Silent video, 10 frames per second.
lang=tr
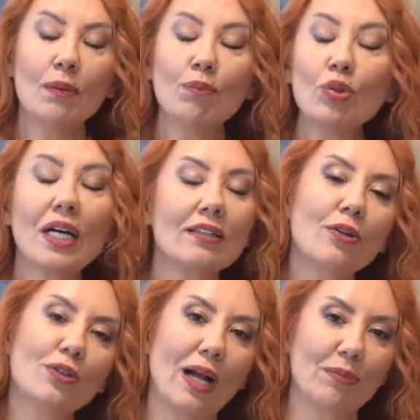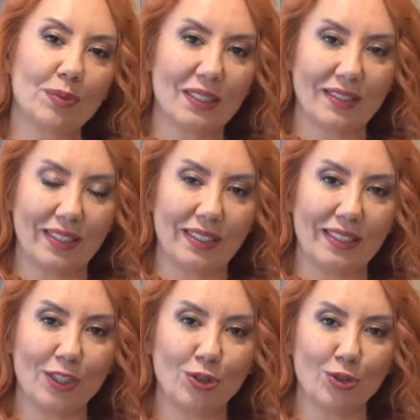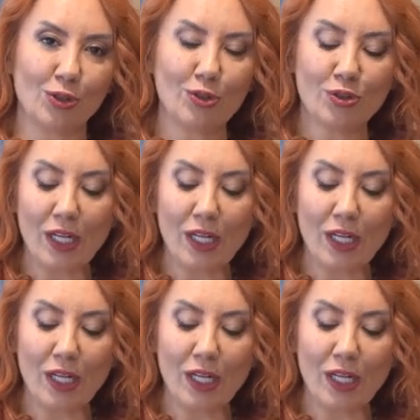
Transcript: Bu kadar önemli bir seneyi geçiriyoruz.